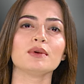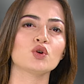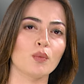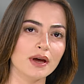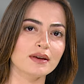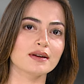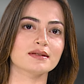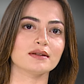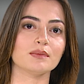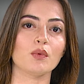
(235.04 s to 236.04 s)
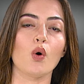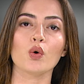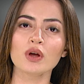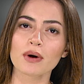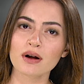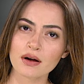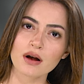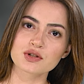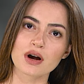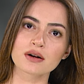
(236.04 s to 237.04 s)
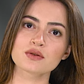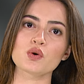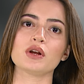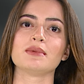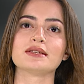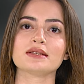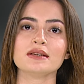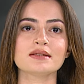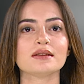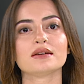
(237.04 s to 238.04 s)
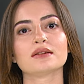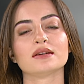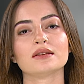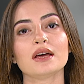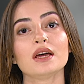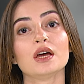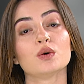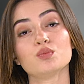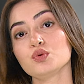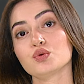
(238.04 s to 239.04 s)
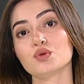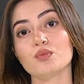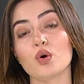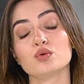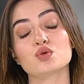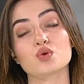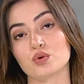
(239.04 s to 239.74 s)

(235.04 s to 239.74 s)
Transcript: bir köpek getirilip ona bakarak şarkı söylemesini istediklerinde bu durum onu çok